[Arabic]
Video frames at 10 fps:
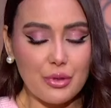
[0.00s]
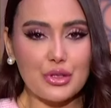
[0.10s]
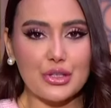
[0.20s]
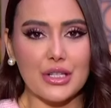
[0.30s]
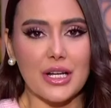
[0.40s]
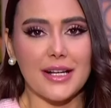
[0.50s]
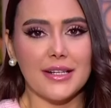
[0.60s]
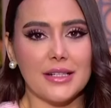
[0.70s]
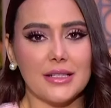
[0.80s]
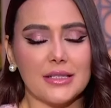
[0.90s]
بص
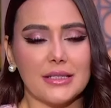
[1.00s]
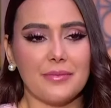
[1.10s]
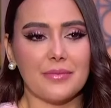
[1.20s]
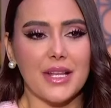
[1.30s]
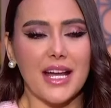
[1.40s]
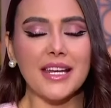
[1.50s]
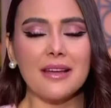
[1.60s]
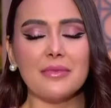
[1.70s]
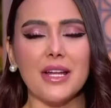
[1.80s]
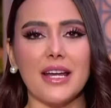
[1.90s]
آه، انا
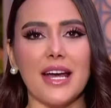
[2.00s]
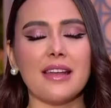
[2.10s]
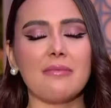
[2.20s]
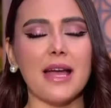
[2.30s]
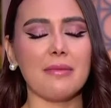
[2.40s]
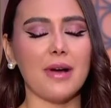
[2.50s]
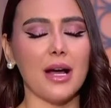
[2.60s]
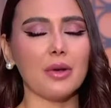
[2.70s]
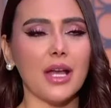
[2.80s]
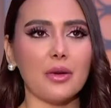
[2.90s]
انا بحب
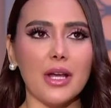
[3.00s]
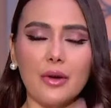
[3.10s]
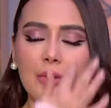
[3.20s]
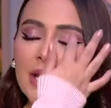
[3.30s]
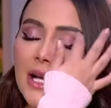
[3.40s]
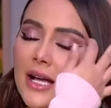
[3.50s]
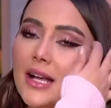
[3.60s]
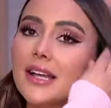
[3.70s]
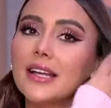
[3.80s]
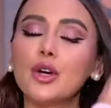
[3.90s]
قوي قوي قوي
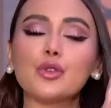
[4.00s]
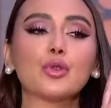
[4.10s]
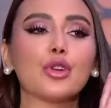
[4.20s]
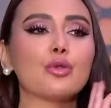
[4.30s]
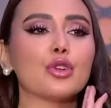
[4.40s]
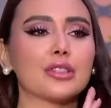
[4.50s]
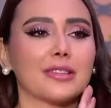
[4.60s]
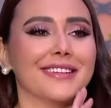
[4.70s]
العصور الوسطى